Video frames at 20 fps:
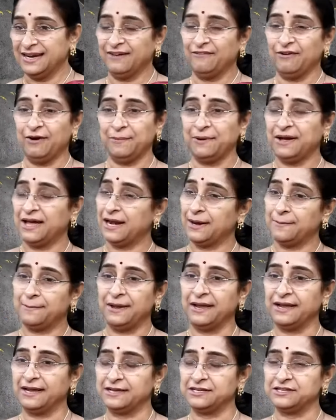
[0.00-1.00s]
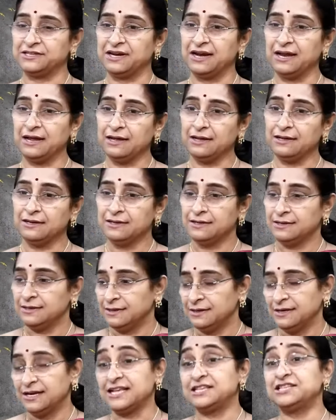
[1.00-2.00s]
నవాబు గారు అమ్మాయికి ఇచ్చిరా
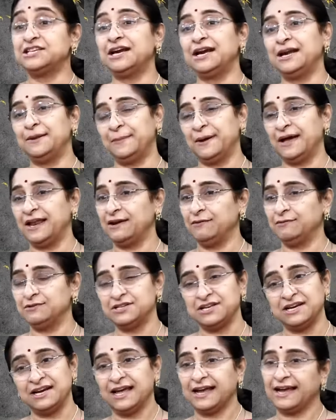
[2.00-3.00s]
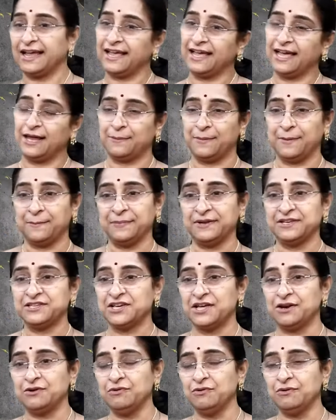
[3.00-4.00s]
లచ్చిరెడ్డిపాలెం చిన్నలక్కయ్య గారు
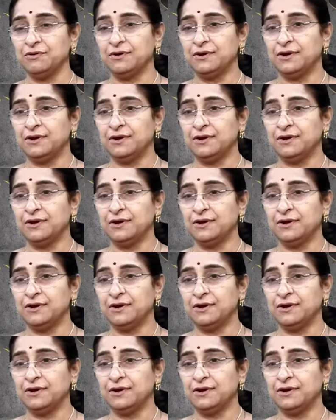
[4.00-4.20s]
పంపించారు